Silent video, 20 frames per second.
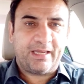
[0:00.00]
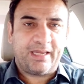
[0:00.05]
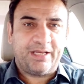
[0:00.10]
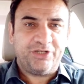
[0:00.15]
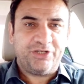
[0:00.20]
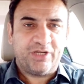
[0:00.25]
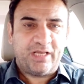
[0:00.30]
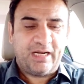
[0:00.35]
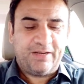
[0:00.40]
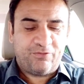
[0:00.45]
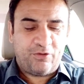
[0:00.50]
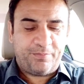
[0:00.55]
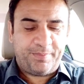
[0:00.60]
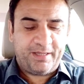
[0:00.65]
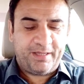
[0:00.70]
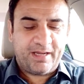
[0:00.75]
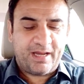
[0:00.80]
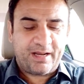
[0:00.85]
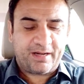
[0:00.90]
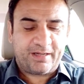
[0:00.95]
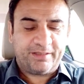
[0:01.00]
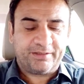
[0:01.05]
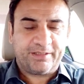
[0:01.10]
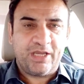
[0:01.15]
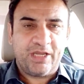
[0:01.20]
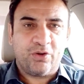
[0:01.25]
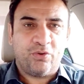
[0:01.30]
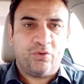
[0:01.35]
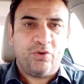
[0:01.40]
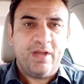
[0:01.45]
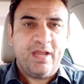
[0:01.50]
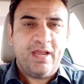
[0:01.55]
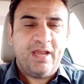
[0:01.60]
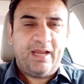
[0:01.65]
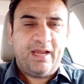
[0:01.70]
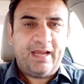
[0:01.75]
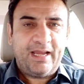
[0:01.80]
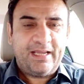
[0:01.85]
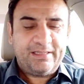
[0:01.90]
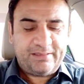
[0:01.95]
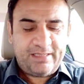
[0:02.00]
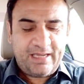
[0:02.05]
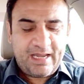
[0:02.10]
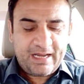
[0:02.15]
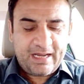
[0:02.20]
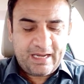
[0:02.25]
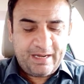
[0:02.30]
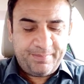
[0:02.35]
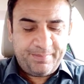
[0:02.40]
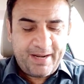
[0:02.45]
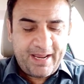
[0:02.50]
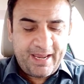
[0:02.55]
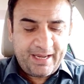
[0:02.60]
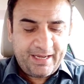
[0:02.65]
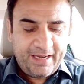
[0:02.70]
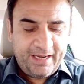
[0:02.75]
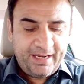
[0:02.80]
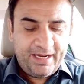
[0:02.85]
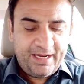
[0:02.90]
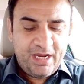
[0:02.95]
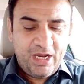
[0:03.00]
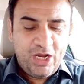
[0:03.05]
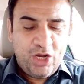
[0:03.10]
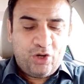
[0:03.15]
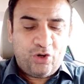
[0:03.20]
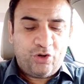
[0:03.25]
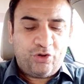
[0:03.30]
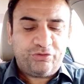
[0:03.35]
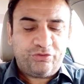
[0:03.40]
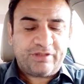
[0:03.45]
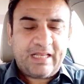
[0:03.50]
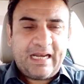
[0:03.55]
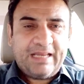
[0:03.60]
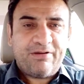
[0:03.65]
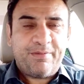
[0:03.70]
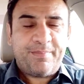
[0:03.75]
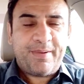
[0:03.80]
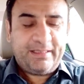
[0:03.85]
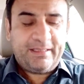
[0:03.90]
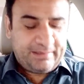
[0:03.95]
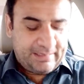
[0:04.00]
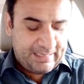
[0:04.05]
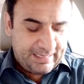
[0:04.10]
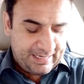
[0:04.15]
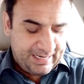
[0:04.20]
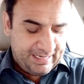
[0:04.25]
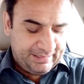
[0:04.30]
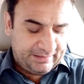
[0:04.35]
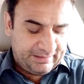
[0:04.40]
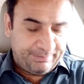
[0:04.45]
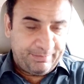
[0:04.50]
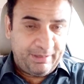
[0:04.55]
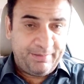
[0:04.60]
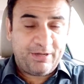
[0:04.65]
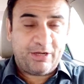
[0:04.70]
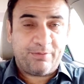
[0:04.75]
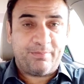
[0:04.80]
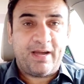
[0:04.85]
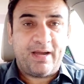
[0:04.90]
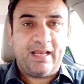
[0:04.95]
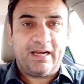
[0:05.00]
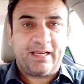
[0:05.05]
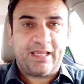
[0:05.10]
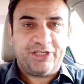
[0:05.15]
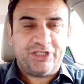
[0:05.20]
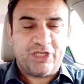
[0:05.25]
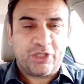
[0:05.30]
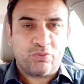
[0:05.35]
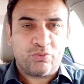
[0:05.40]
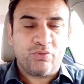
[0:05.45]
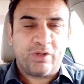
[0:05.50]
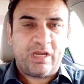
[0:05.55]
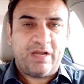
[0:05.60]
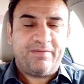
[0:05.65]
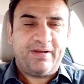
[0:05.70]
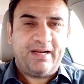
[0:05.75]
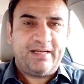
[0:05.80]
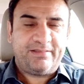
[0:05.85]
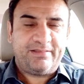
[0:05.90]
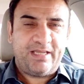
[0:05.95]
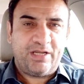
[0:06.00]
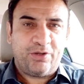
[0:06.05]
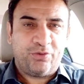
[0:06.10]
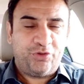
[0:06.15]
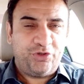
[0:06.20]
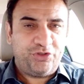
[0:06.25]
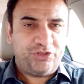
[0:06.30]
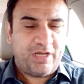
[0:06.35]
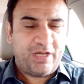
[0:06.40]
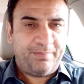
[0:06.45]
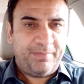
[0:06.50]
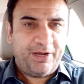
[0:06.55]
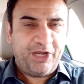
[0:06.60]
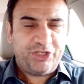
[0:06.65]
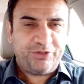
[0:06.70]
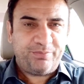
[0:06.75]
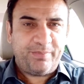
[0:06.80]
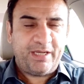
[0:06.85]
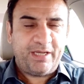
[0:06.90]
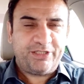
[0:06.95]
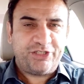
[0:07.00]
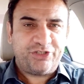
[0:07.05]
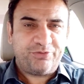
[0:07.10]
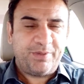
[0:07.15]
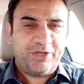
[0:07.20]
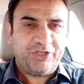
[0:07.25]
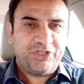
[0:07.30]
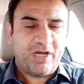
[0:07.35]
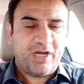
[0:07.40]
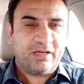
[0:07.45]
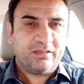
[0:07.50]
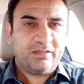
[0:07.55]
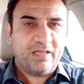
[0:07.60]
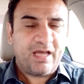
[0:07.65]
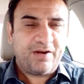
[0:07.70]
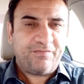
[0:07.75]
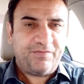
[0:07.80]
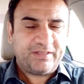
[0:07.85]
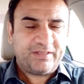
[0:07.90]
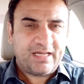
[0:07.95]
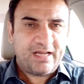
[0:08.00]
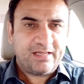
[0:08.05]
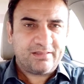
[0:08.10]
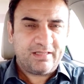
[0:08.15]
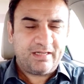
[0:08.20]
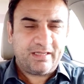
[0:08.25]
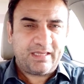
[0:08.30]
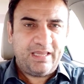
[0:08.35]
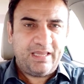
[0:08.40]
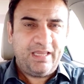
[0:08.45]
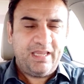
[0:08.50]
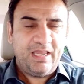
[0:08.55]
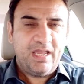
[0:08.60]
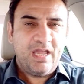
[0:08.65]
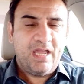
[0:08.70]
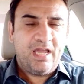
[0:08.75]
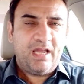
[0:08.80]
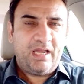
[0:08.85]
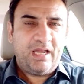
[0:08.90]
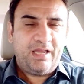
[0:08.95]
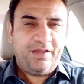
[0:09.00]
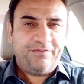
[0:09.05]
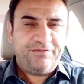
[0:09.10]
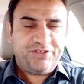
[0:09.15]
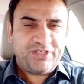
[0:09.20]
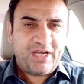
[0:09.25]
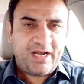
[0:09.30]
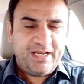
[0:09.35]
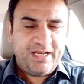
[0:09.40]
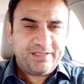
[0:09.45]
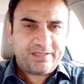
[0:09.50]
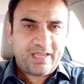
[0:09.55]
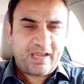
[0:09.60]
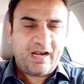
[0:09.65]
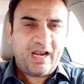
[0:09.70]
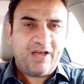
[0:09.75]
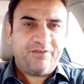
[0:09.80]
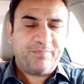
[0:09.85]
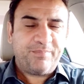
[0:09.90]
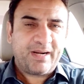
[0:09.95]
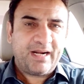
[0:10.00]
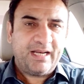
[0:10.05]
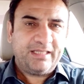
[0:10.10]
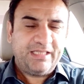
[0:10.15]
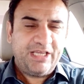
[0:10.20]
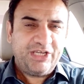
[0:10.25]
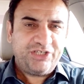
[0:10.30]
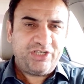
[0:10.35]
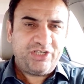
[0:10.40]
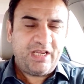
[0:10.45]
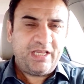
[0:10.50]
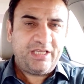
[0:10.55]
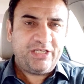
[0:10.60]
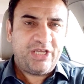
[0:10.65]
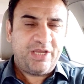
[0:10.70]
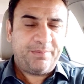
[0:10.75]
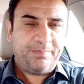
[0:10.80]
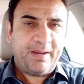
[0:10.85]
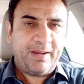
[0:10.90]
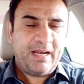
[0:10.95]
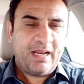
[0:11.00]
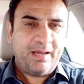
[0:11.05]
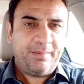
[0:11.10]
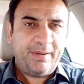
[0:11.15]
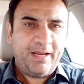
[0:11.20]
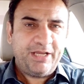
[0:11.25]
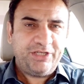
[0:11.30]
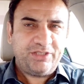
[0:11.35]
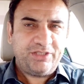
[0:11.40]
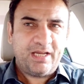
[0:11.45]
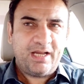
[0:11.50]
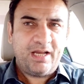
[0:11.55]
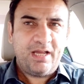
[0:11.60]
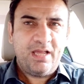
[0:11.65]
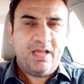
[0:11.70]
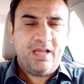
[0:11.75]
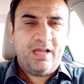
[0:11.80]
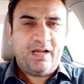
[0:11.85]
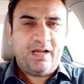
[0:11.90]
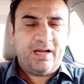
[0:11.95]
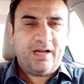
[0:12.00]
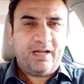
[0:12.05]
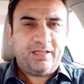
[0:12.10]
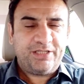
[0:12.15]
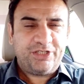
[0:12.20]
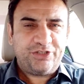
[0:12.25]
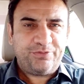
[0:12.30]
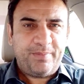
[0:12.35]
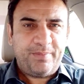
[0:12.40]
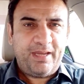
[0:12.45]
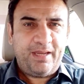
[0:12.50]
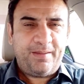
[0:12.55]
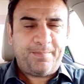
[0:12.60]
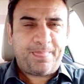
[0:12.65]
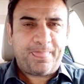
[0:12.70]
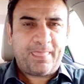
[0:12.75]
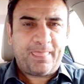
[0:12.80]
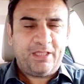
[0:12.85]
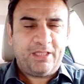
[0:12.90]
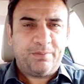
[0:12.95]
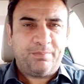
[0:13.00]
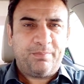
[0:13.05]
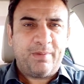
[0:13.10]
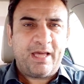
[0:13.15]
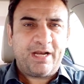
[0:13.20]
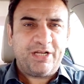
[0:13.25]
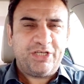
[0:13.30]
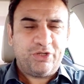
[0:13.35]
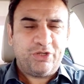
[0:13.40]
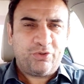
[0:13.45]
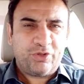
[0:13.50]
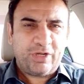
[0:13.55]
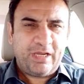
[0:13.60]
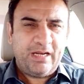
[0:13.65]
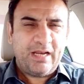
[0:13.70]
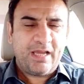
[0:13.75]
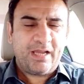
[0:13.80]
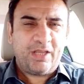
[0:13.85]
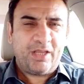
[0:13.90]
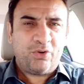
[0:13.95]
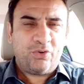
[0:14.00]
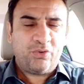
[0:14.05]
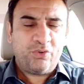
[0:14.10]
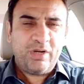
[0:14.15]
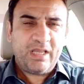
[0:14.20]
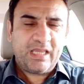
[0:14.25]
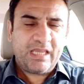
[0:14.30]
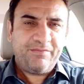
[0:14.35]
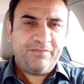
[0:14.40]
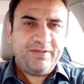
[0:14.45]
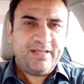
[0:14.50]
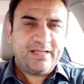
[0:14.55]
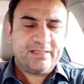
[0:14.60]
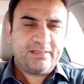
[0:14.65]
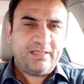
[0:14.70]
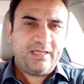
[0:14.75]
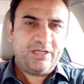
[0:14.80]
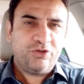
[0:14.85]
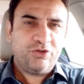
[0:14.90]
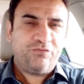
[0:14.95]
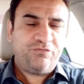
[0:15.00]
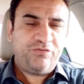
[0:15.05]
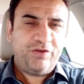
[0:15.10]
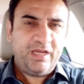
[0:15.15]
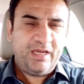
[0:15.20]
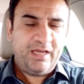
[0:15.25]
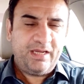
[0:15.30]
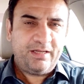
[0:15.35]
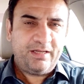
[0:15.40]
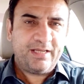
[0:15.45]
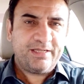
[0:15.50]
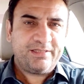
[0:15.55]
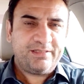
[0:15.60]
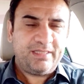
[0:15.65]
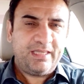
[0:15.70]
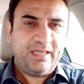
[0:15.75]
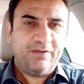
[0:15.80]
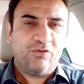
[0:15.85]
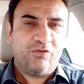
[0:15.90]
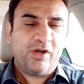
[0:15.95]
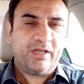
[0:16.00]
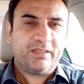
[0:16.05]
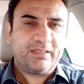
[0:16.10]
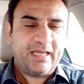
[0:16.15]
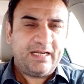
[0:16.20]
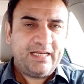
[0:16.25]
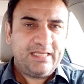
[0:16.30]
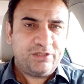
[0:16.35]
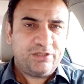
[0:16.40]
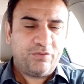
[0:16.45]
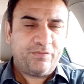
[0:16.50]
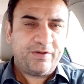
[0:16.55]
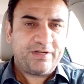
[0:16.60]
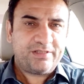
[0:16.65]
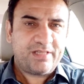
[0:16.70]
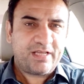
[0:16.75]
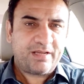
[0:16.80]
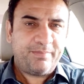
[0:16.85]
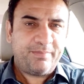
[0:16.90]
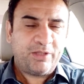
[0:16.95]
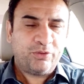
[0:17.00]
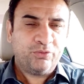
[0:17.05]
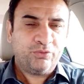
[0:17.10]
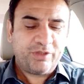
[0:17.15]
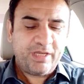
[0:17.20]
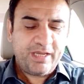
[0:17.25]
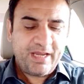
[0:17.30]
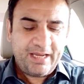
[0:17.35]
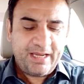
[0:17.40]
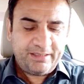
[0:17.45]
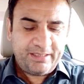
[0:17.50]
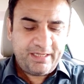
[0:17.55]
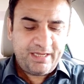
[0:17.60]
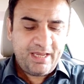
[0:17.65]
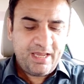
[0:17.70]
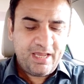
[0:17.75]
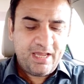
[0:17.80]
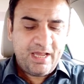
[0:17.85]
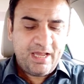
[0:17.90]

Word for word: कि इन वो अपनी कारकर्दगी को ऐसे आगे बढ़ाएंगे और इसके अलावा बात करेंगे तमीम इकबाल के छक्कों के हवाले से गुजशत मैच में जिसमें शानदार फतह हासिल की वेस्ट इंडीज़ के ख़िलाफ़ बंग्लादेश ने ये पहला मैच था जिसमें बारह और गीला ग्राउंड होने की वजह से जो फ़ी इनिंग्स थी वो इकतालीस ओवर तक महदूद की गई थी